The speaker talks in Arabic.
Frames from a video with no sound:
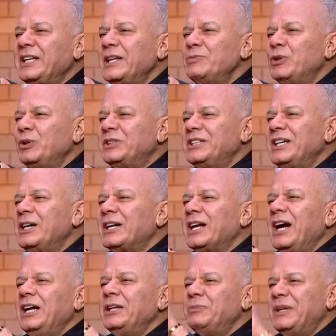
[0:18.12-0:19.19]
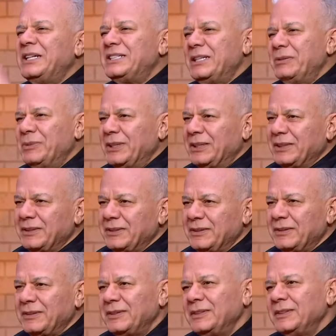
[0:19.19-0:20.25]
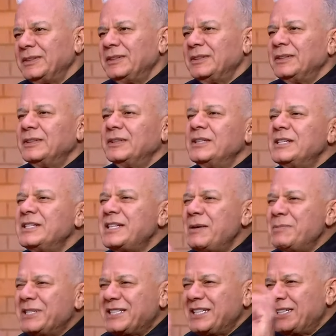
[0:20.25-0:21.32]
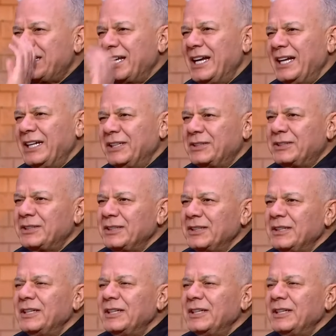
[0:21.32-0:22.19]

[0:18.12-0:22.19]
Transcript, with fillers: كلمة قلتيها راحة بال زمان امم زي ما الست قالت